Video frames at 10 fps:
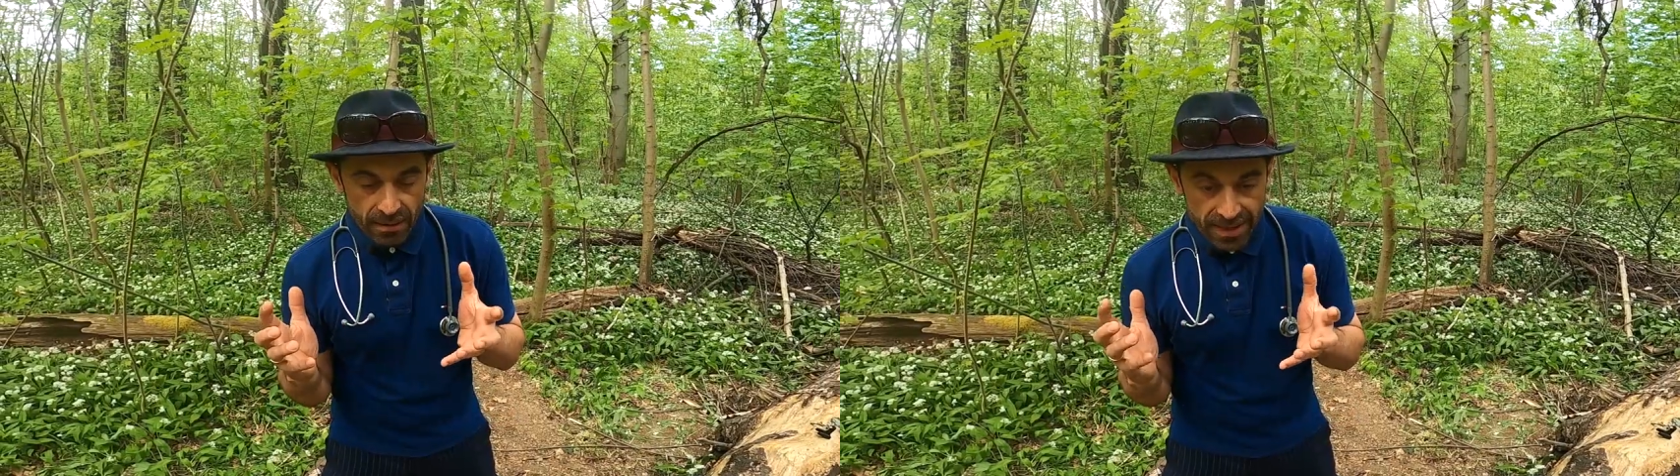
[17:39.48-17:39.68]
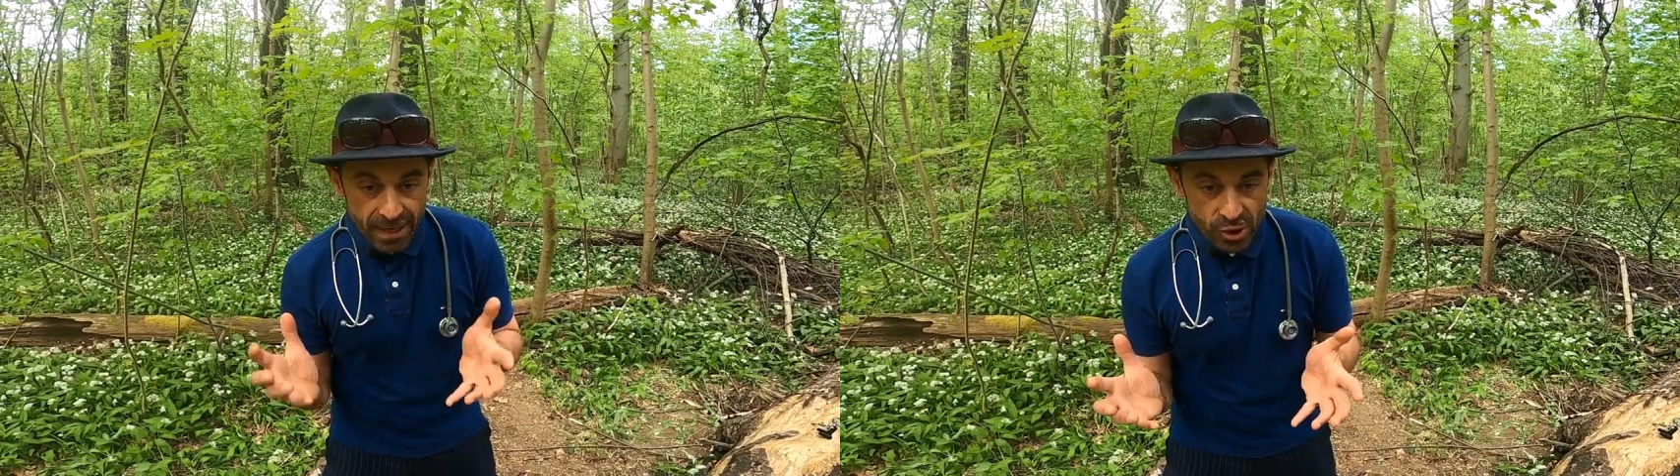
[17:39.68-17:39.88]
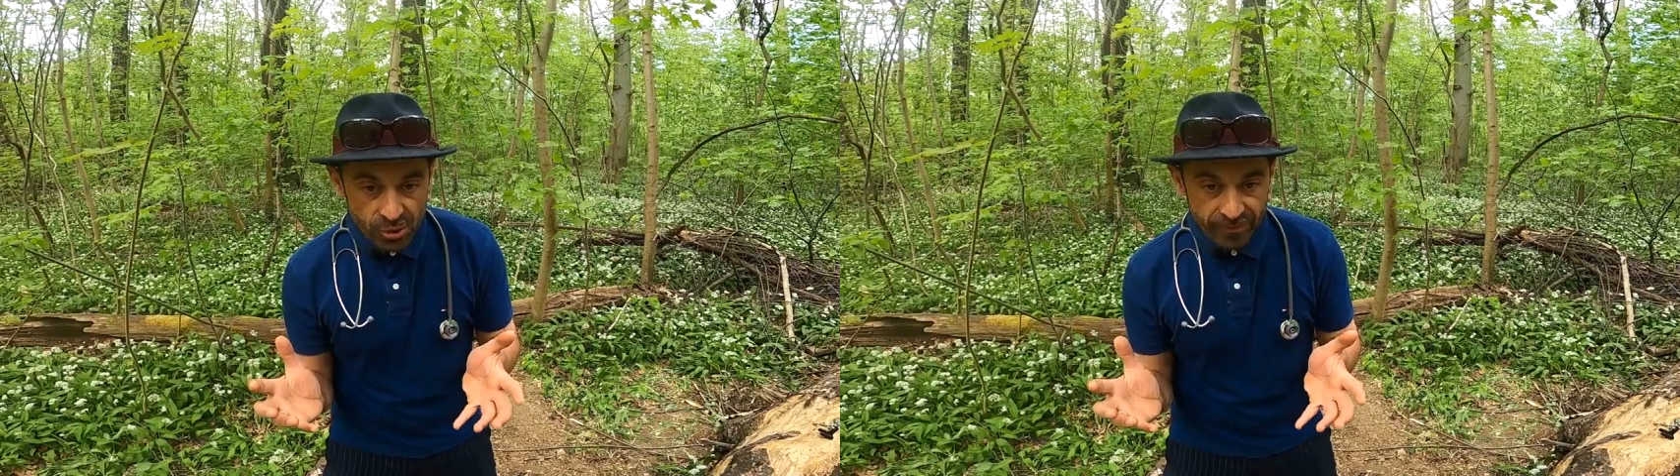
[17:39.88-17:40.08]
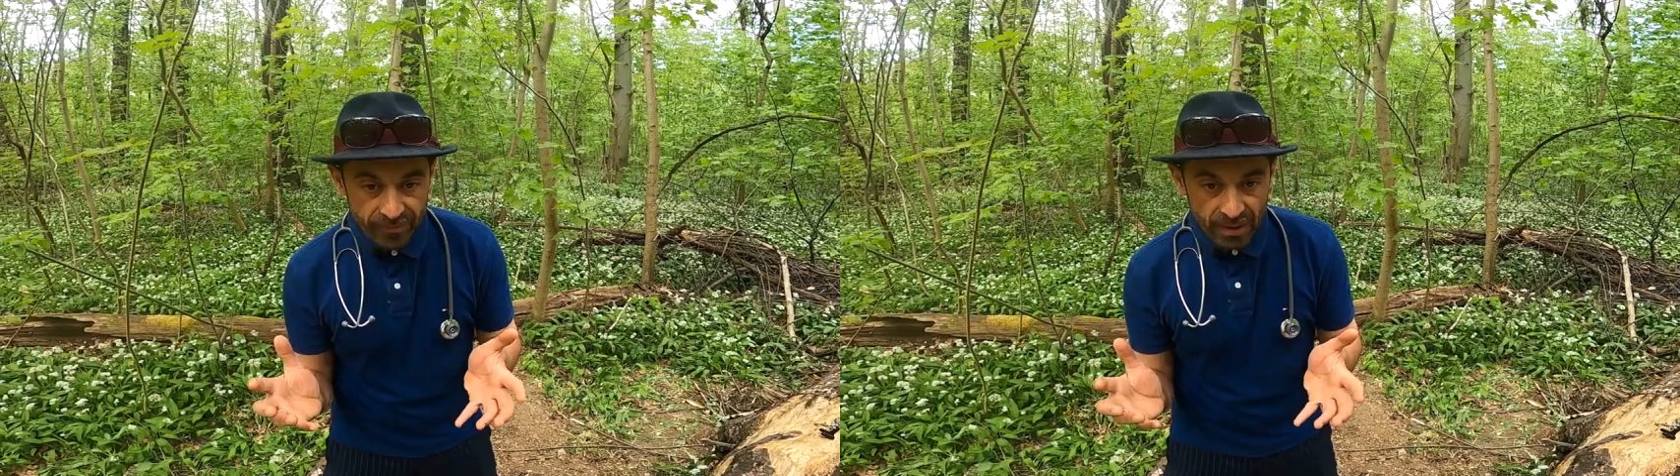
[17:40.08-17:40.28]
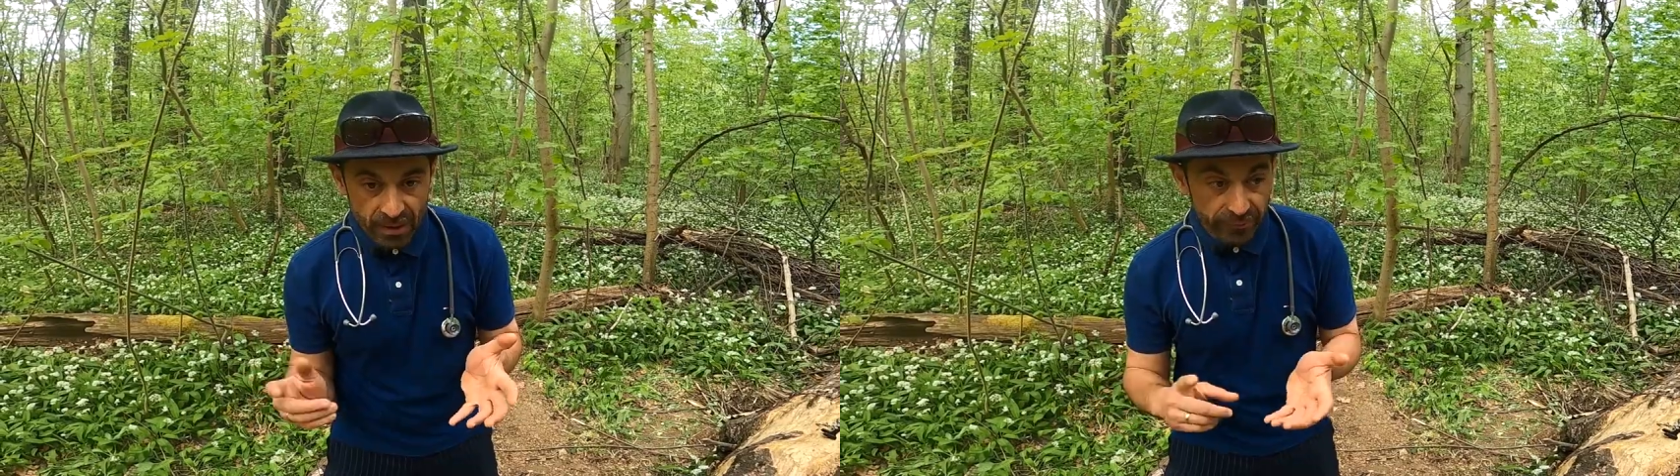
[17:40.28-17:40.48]

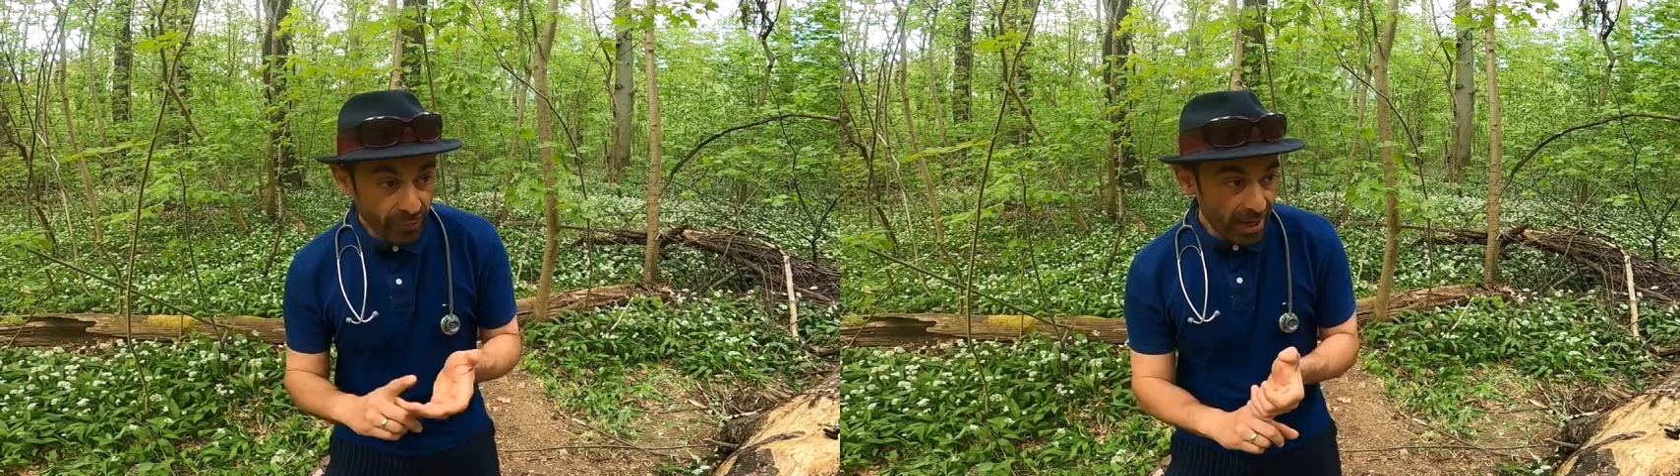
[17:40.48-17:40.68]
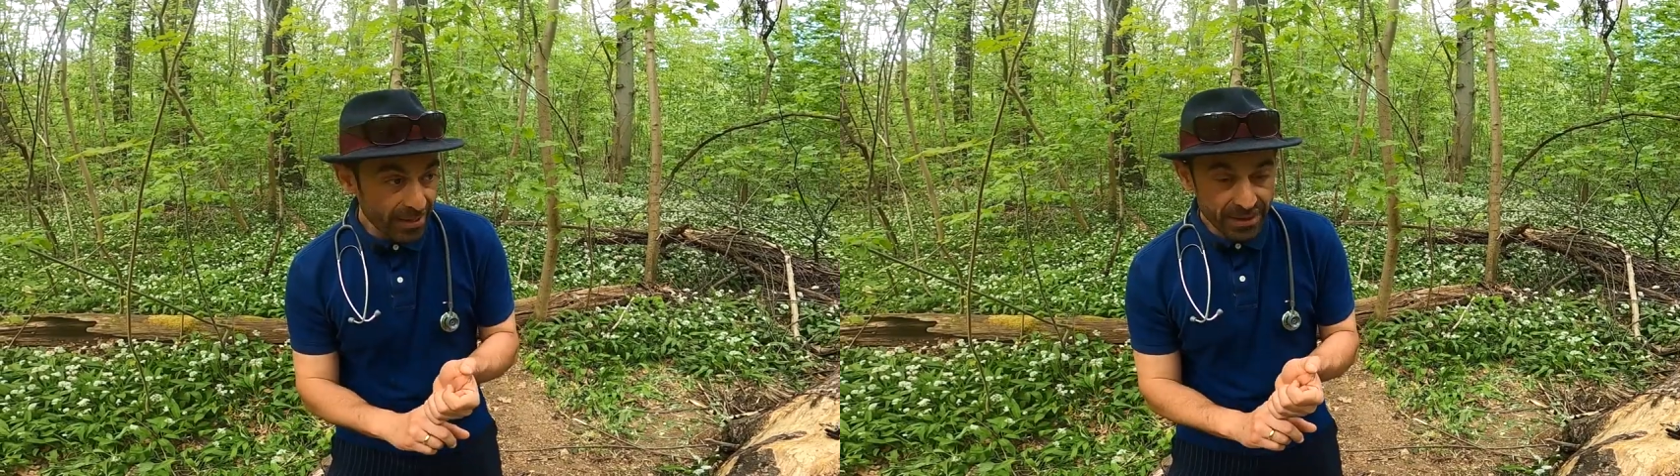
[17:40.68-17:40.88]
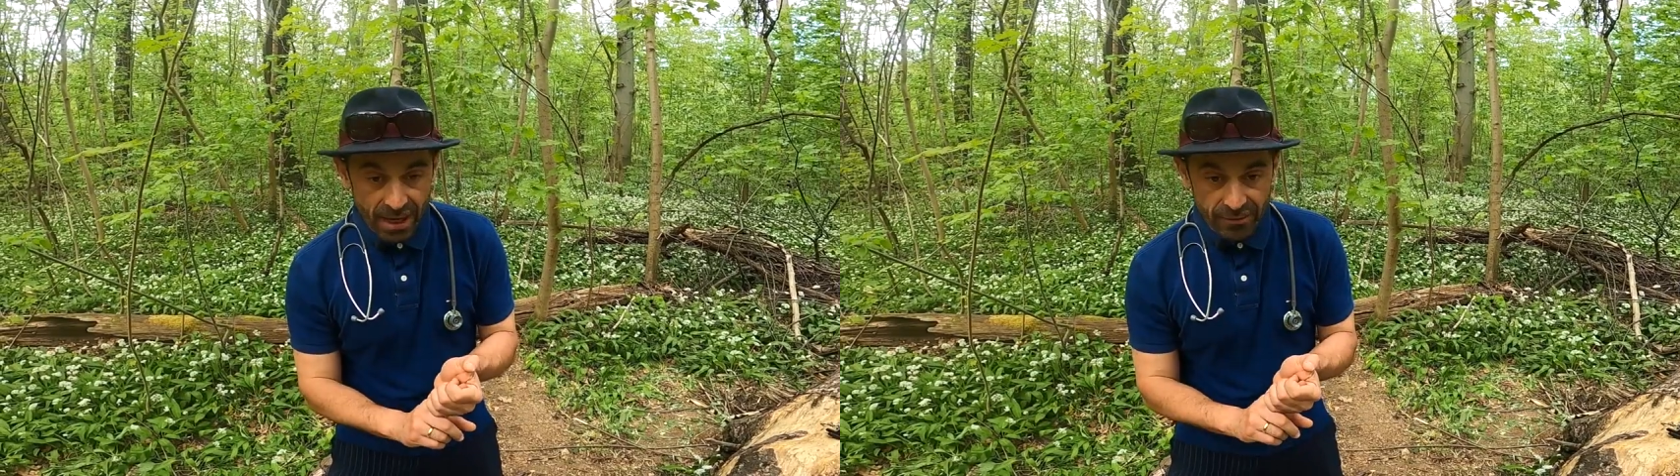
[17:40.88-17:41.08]
Nährstoffen, vor allen Dingen